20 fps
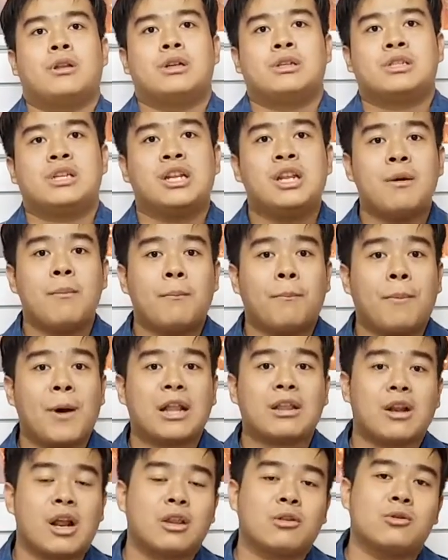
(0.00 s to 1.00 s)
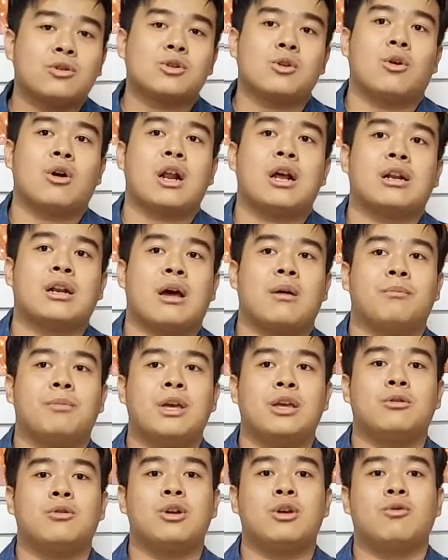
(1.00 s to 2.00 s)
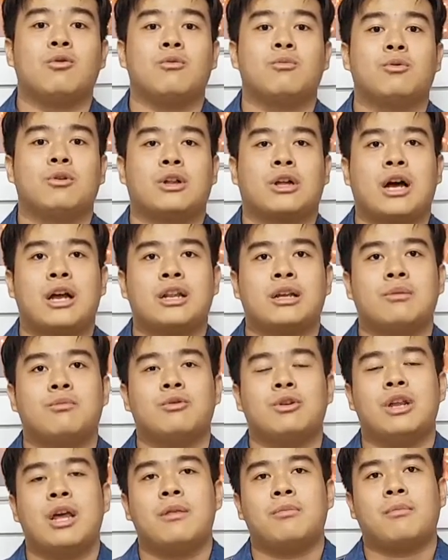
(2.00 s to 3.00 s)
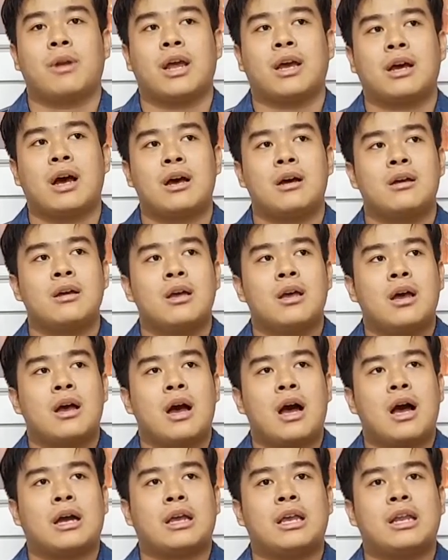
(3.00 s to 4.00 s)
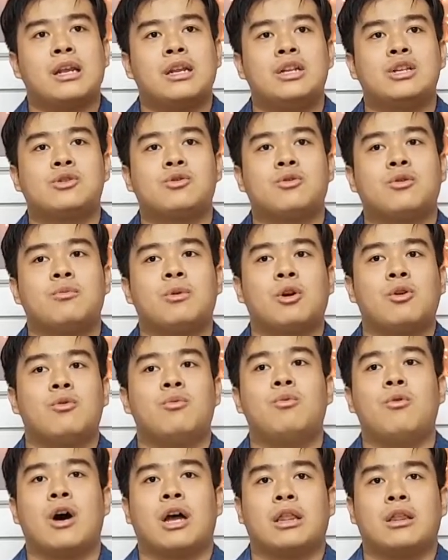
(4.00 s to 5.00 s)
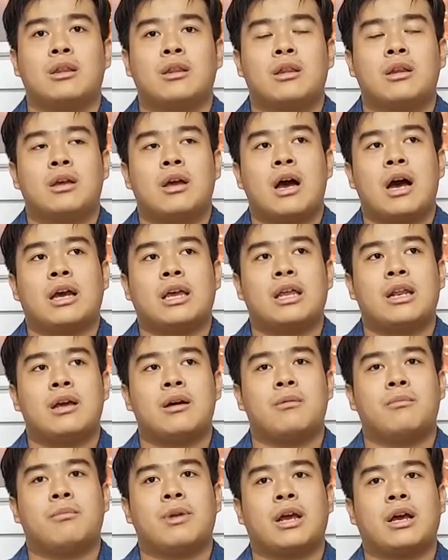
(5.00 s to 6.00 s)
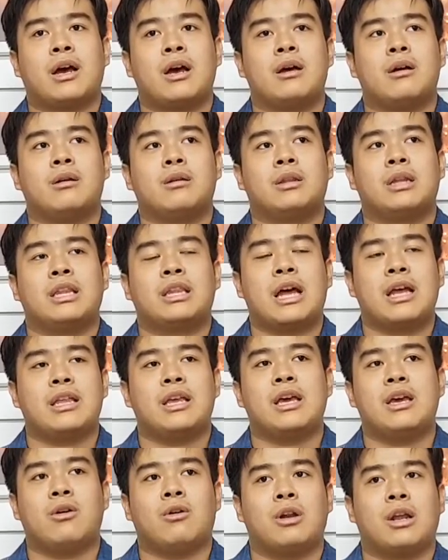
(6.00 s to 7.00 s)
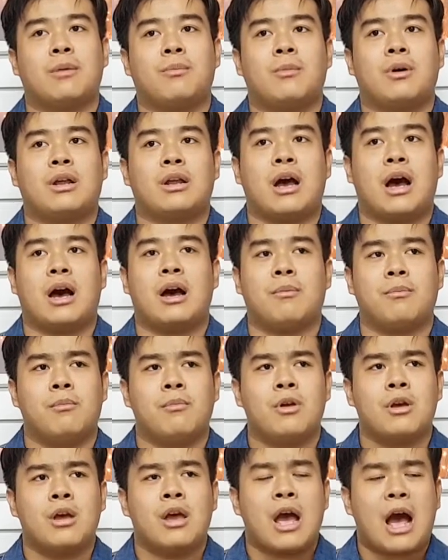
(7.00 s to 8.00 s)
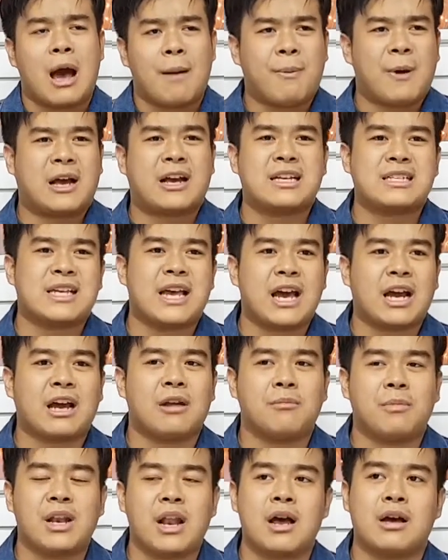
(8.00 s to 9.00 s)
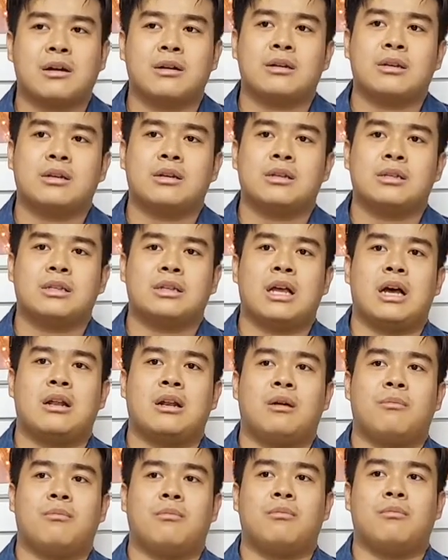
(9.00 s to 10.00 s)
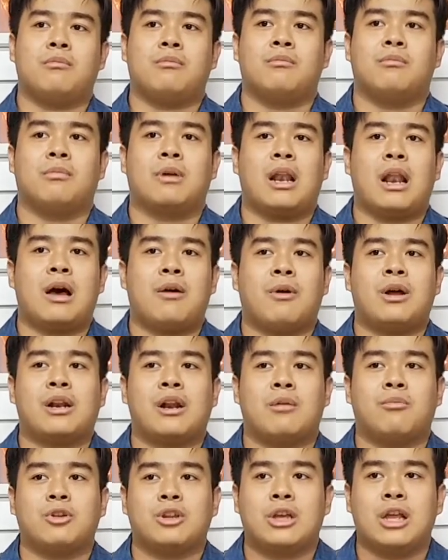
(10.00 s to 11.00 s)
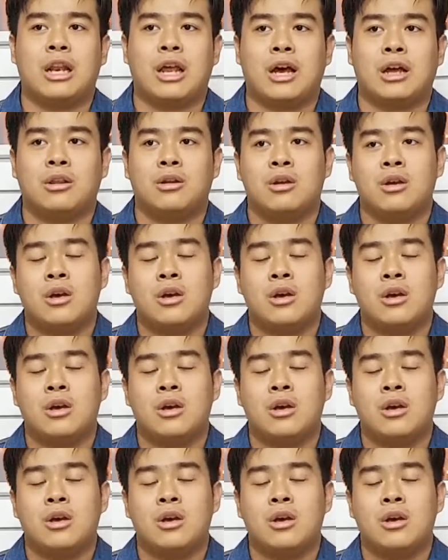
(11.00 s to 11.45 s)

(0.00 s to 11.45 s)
Jadi 400 orang nabi itu dikumpulkan kemudian mereka akhirnya disuruh bernubuat. Akhirnya mereka ditanyai oleh Ahab, apakah saya akan menang dalam melawan Ramot Gilead?